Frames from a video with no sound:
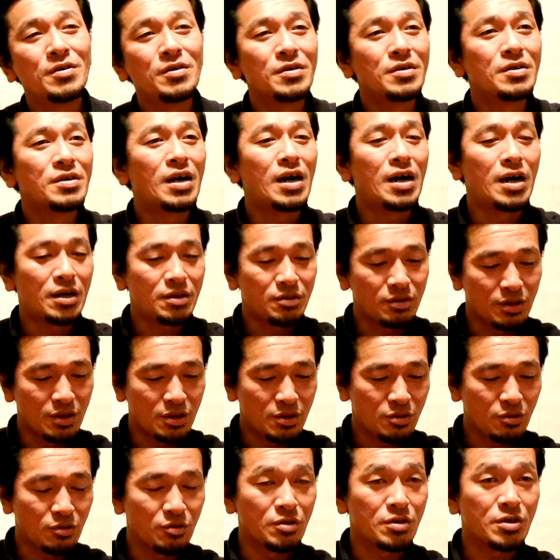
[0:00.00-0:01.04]
あるで
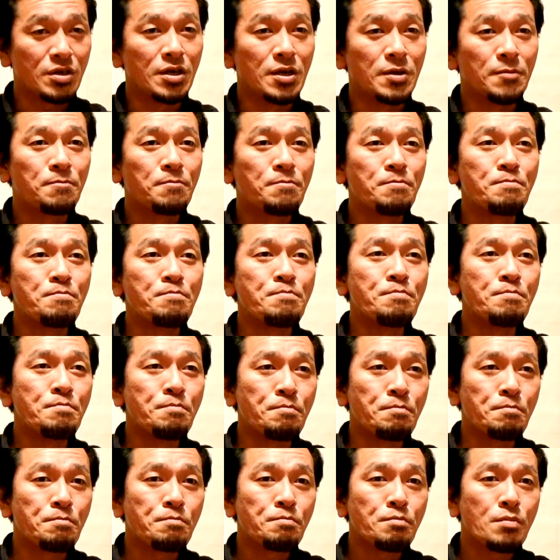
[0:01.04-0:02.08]
しょうし、う
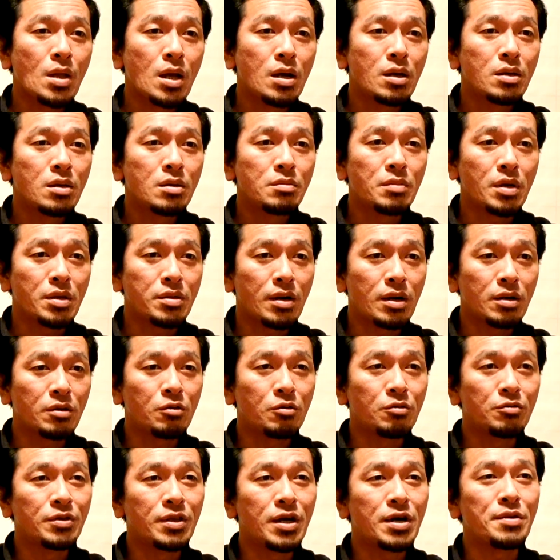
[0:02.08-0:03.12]
ん。まあ、参
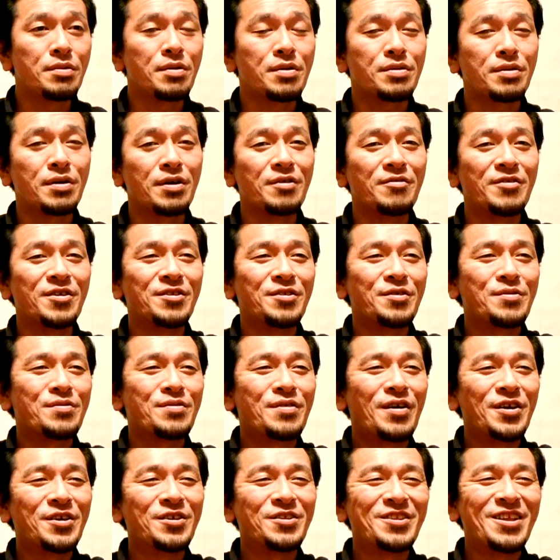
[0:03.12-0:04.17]
考になれば幸いです。
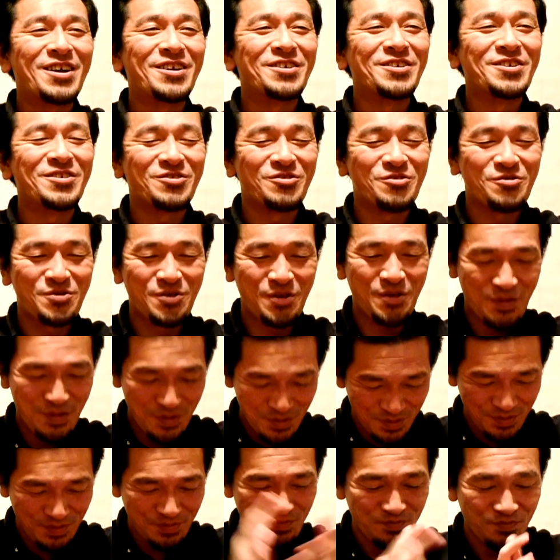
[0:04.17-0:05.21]
はい、ありがとうございま
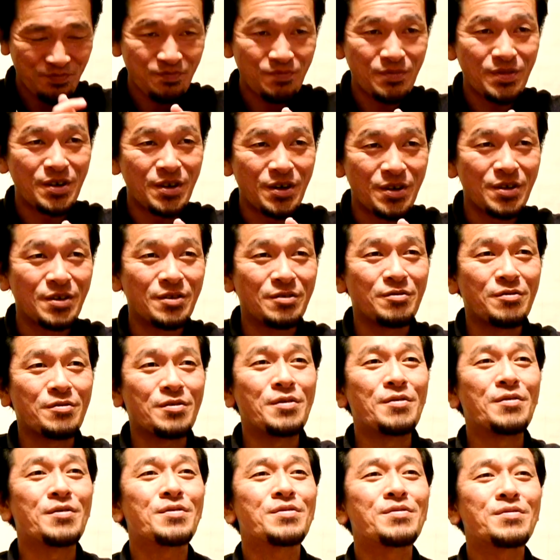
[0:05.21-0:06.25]
す。ありがとうござい
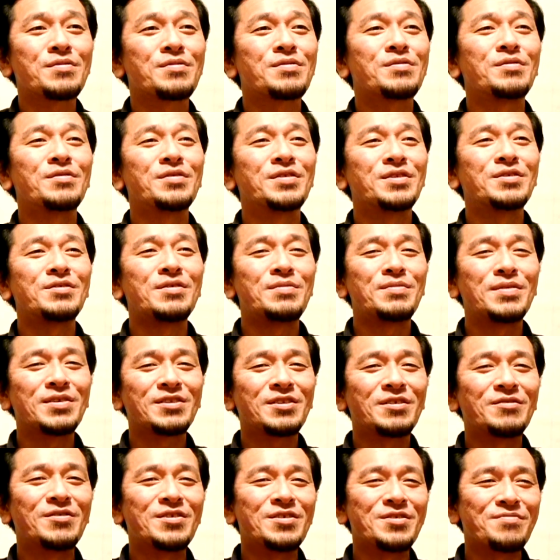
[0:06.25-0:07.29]
ます。それではまた
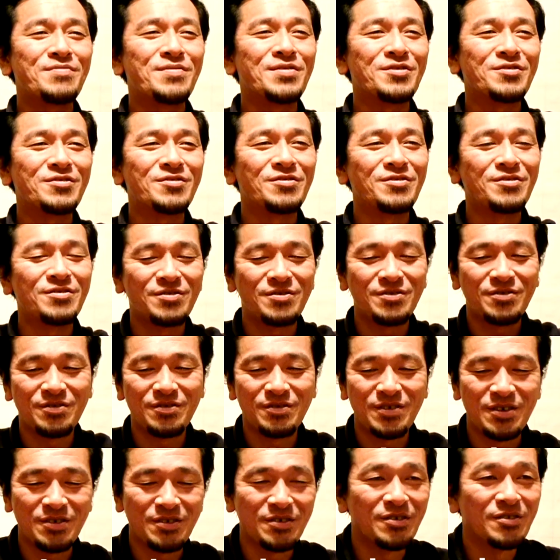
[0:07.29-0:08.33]
お会いしましょう。
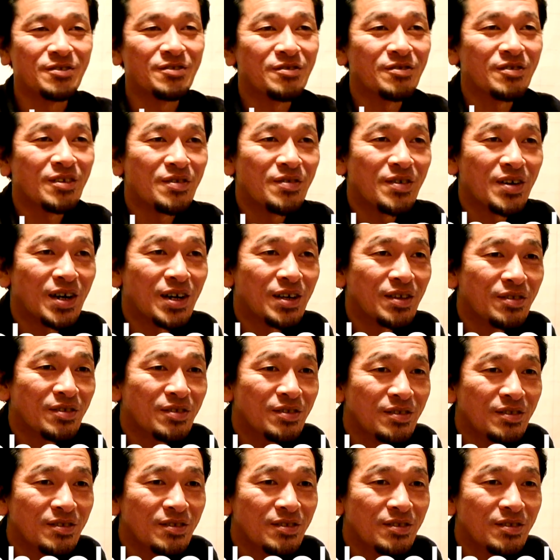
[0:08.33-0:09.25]
ありがとうございます。